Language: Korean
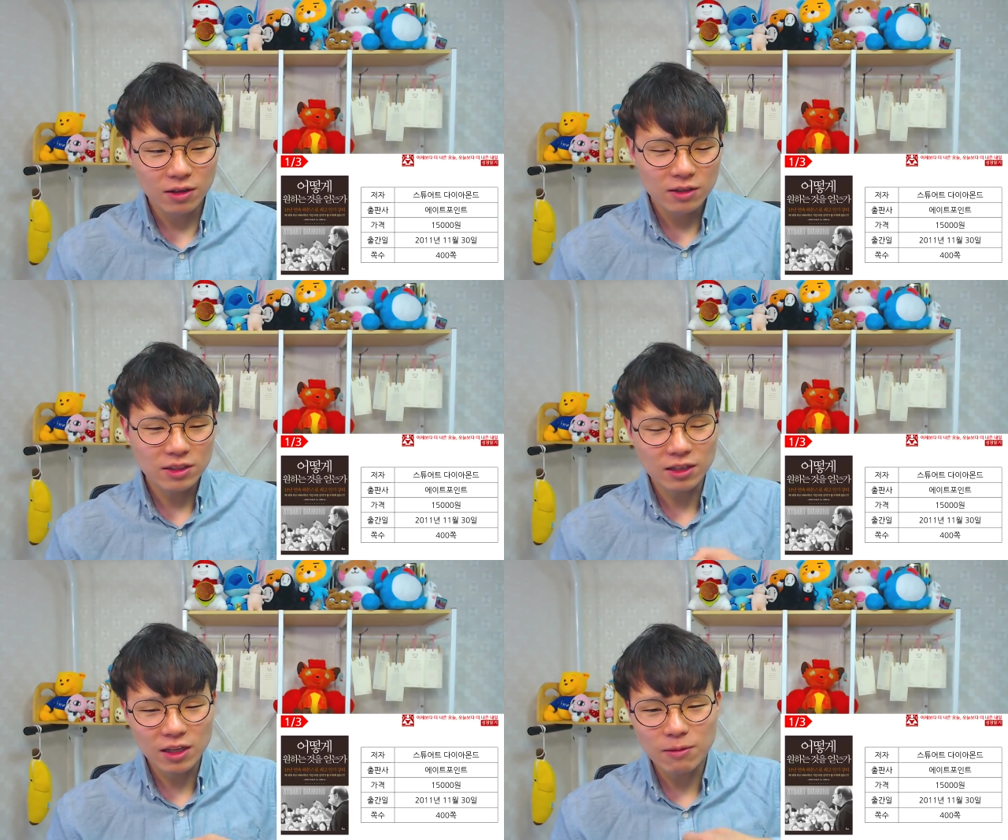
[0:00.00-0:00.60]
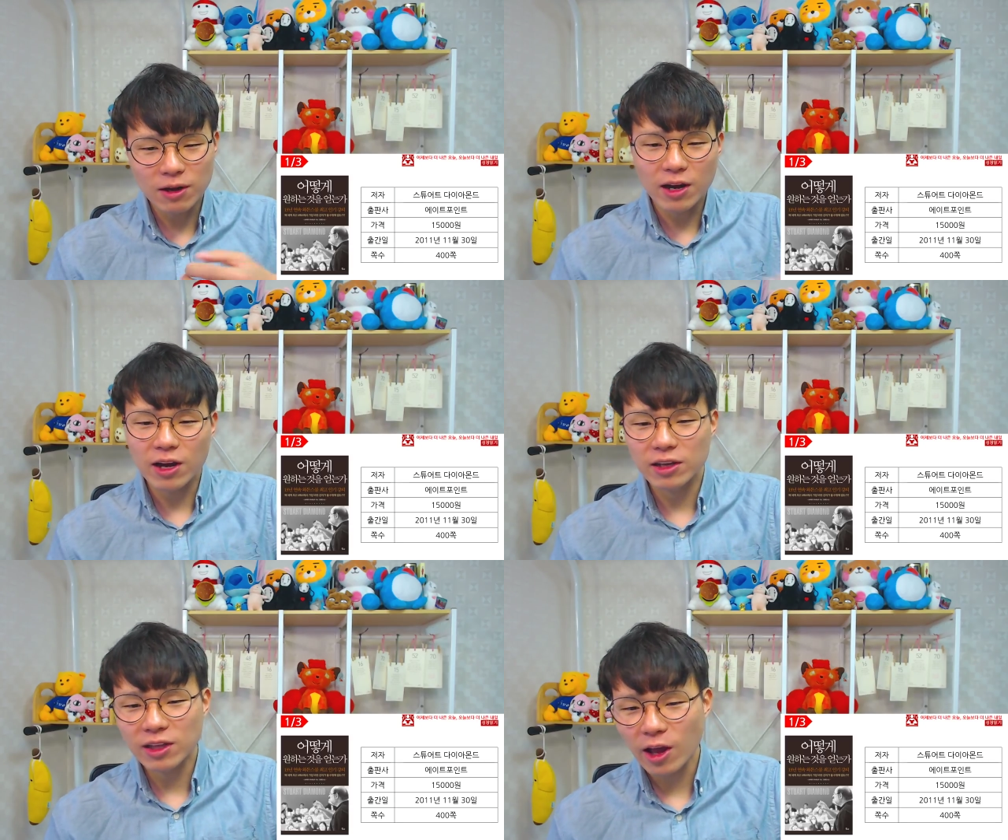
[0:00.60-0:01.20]

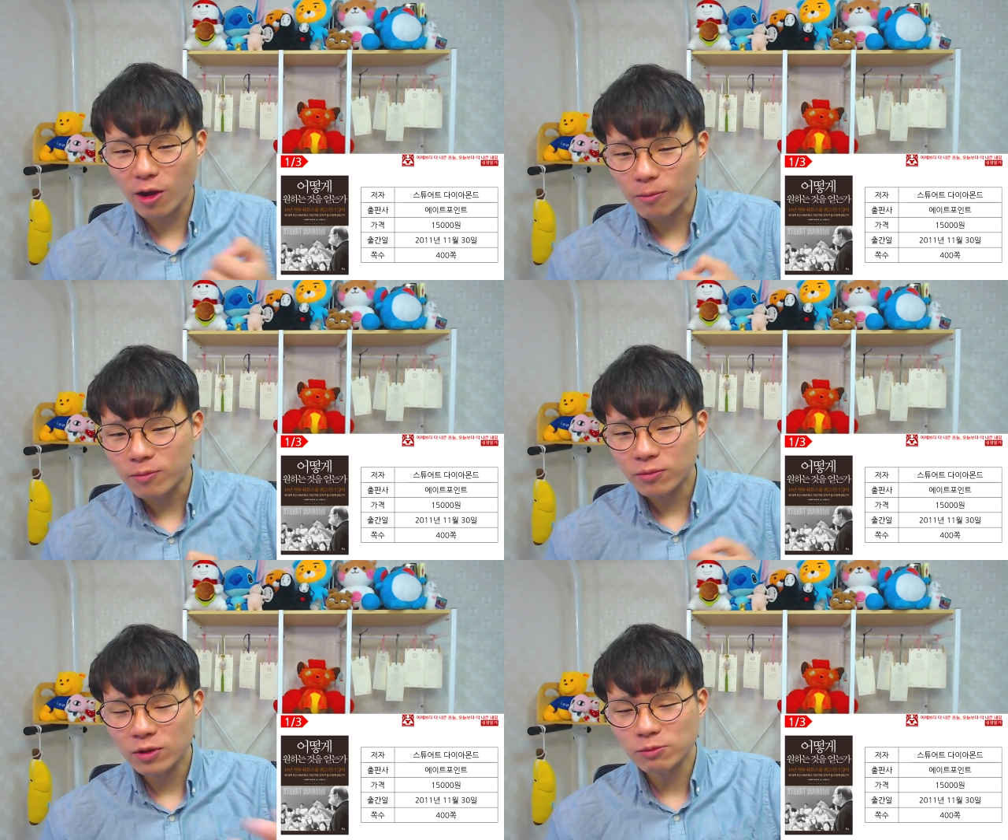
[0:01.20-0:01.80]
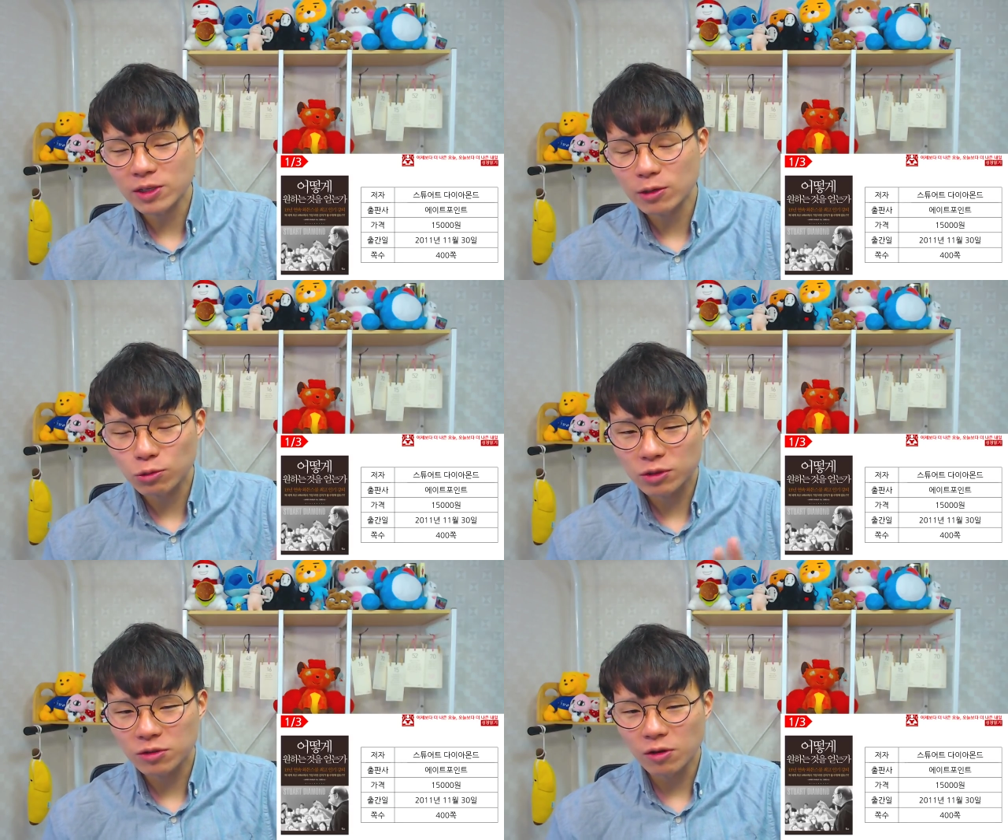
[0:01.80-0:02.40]
상대방과의 타협, 협상을
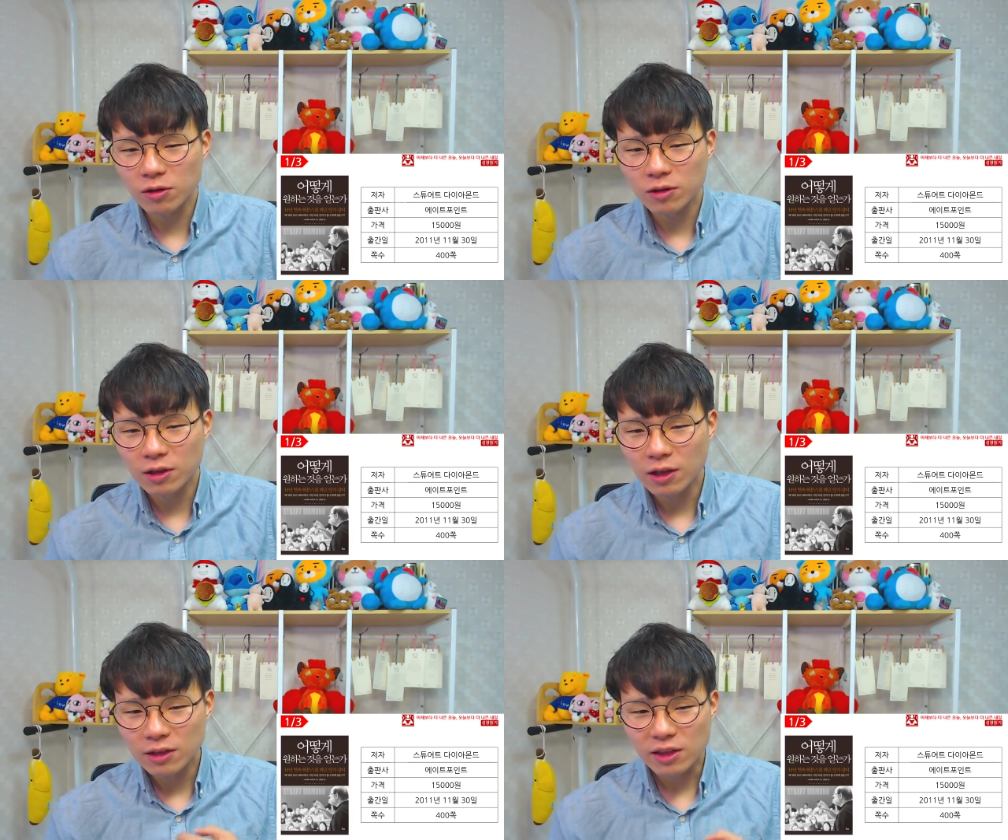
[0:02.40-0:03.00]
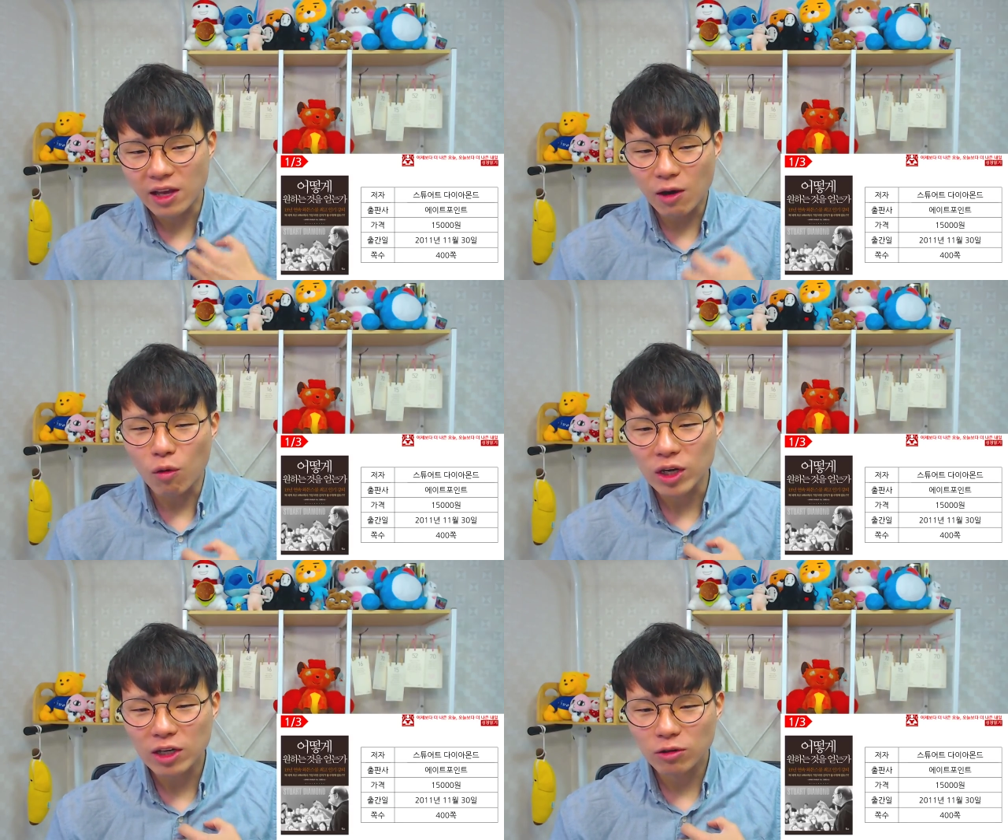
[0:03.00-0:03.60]
통해서 내가
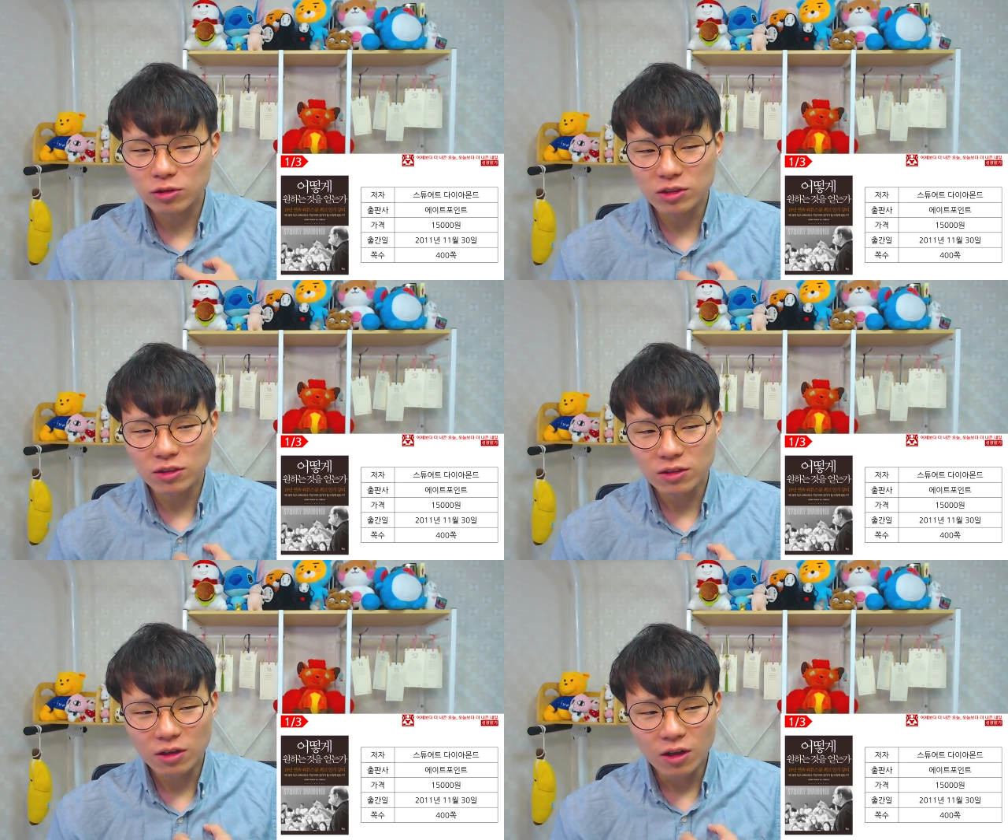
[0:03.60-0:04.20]
원하는 것을